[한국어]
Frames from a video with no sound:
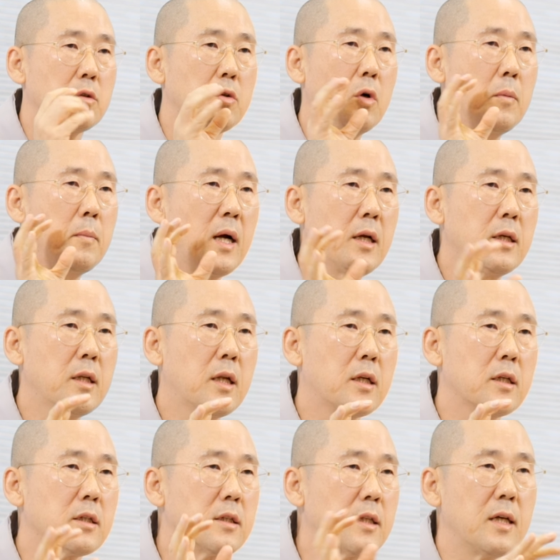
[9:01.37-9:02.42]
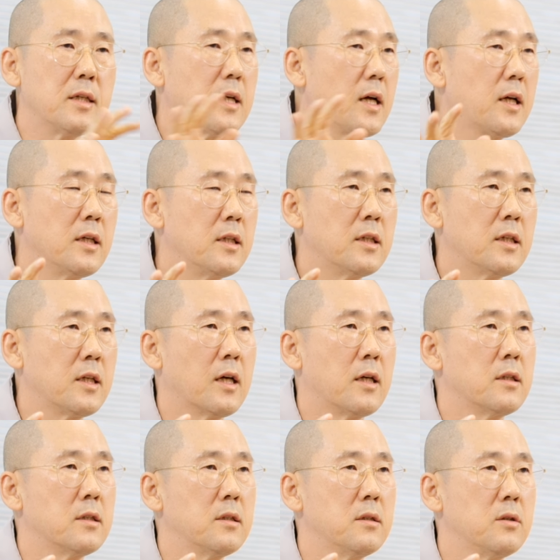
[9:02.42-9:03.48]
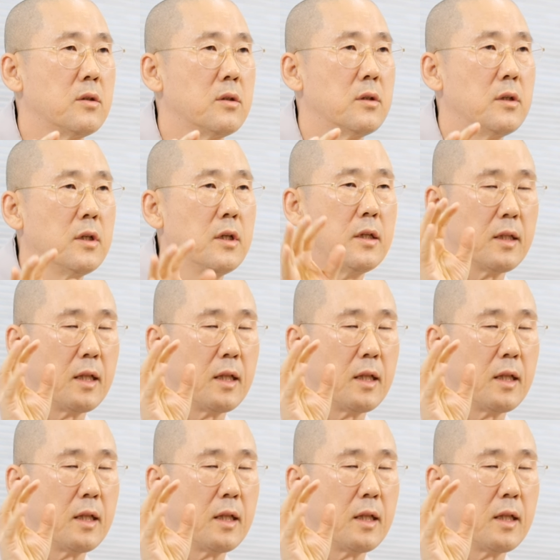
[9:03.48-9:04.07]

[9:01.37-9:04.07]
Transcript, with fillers: 욕망이라는 건 대상에 있는 게 아니거든요. 네.